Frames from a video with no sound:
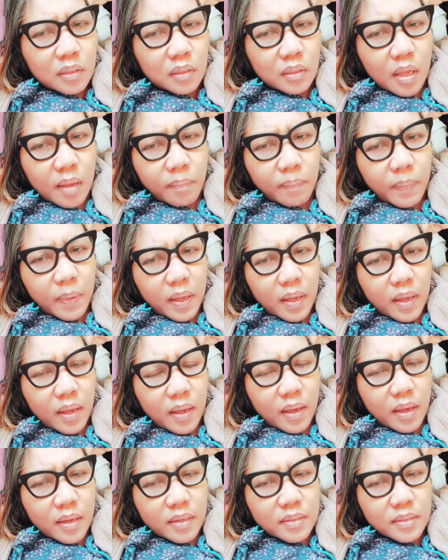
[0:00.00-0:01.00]

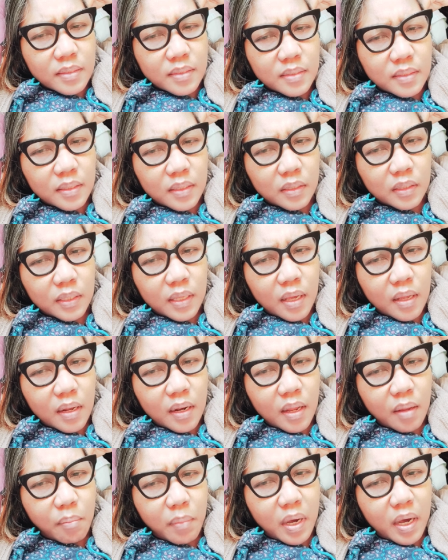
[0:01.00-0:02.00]
Apaan sih
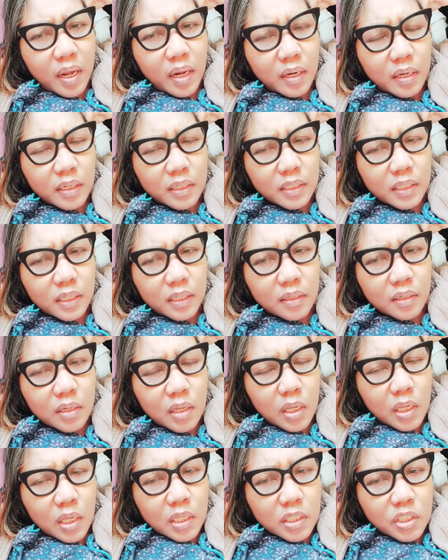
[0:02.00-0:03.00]
Tiala Marlin,
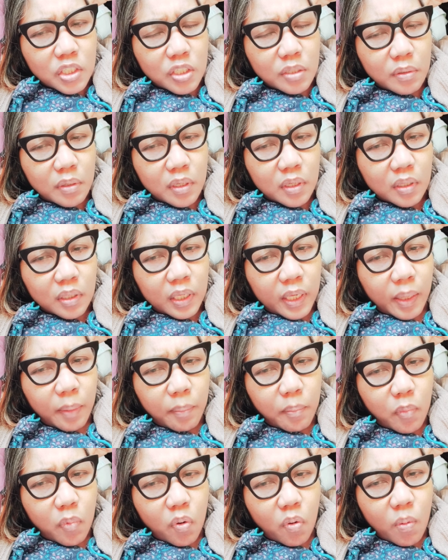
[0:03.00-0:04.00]
si
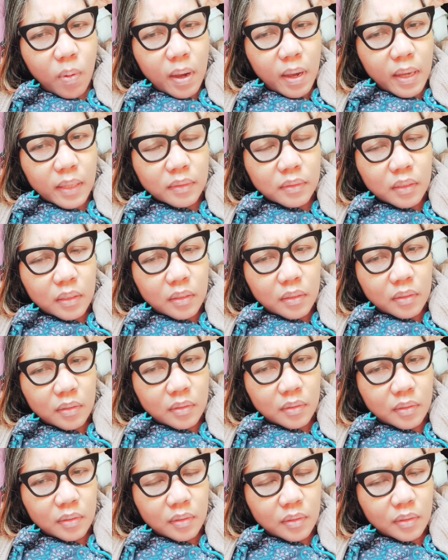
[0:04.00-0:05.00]
Kim Huat.
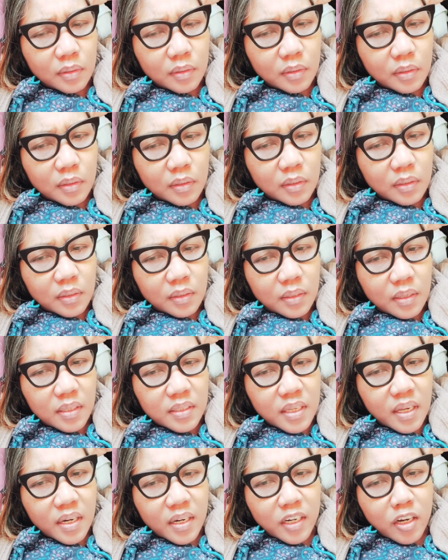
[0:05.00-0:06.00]

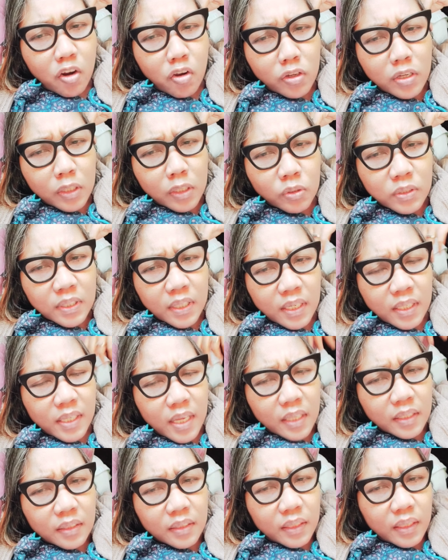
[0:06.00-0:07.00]
Majarat dog atau
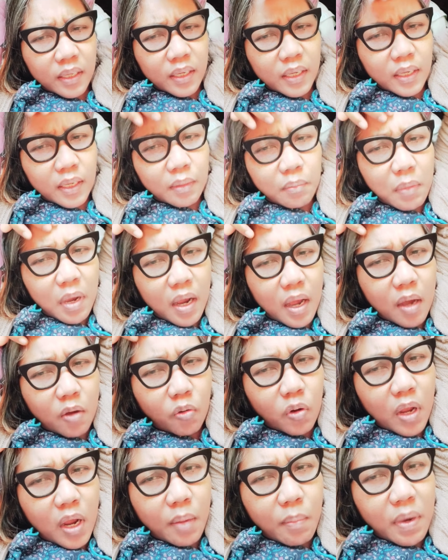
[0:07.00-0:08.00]
sarariate, bengah
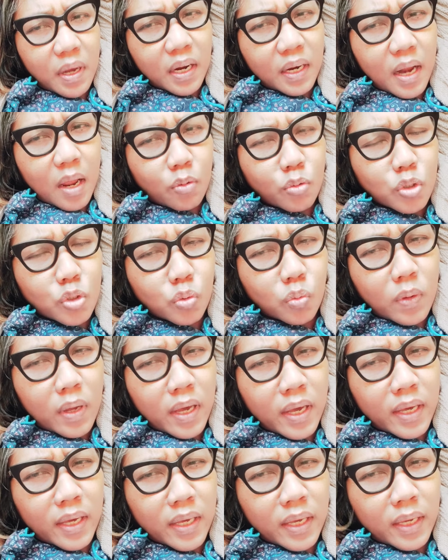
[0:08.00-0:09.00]
ulah orang
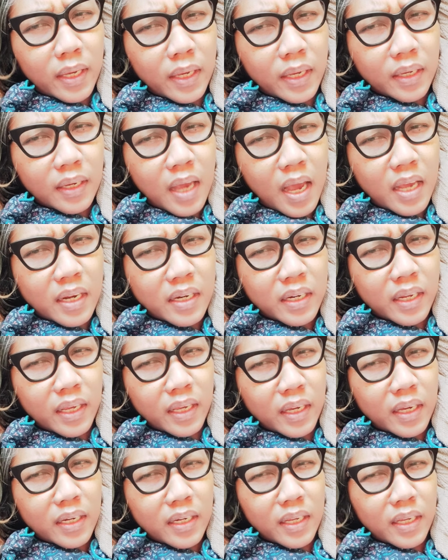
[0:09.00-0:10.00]
wae,
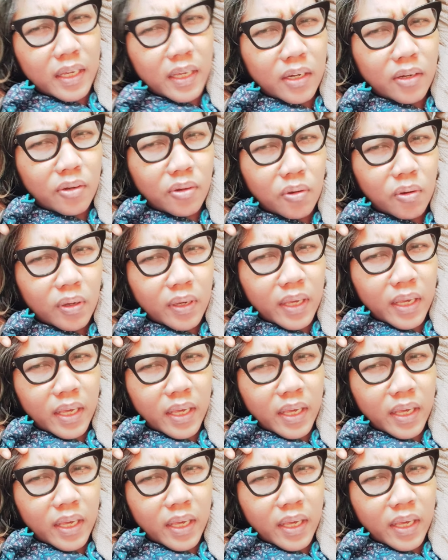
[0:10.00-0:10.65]
gandeng ngadengin oke